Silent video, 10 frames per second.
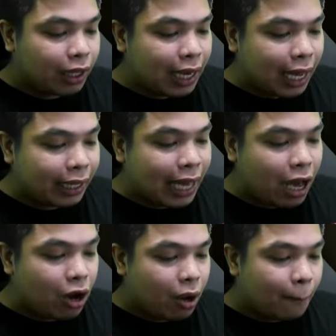
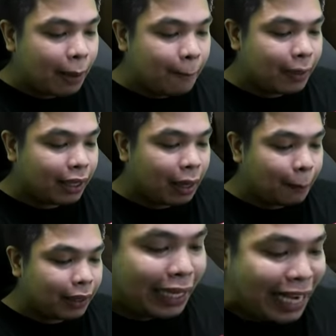Langya oh. Pambira,
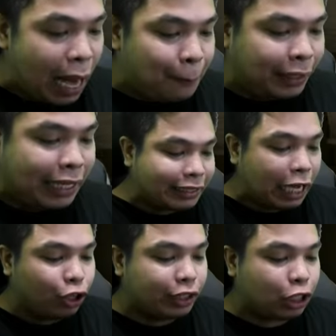pinahirapan niya
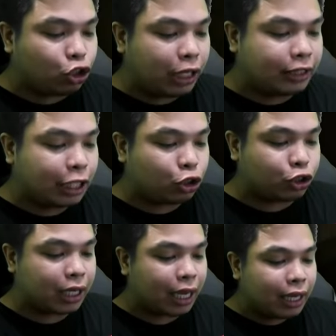tayo dito. Nandito siya.